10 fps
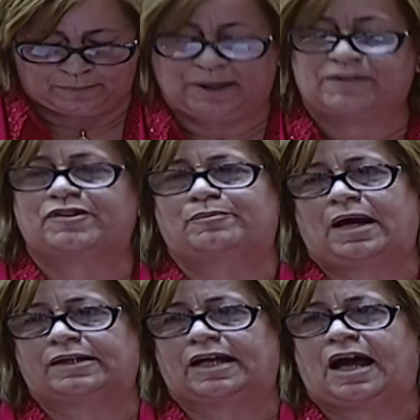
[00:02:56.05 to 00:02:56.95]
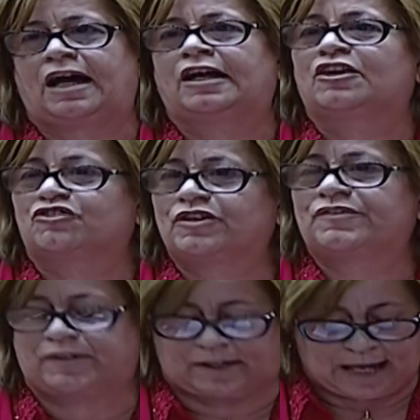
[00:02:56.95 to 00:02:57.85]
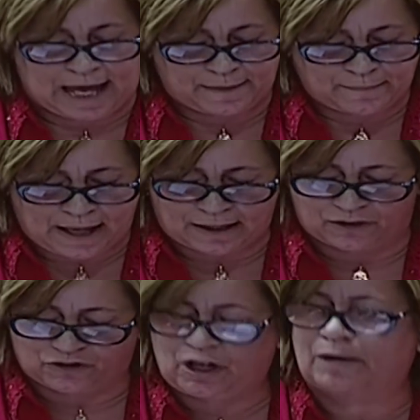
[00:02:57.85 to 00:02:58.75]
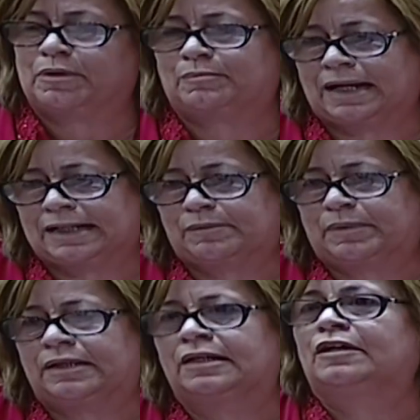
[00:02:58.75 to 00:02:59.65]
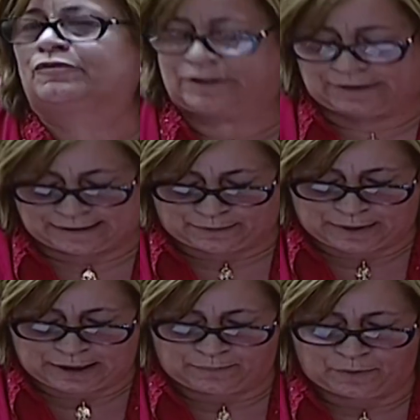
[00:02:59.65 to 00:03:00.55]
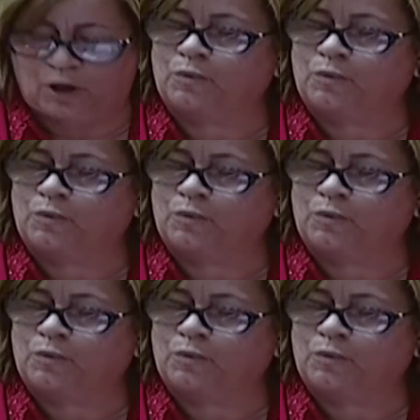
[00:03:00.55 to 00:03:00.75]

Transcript: باعتبارها جسر آمال الشعب المغربي في التطبيب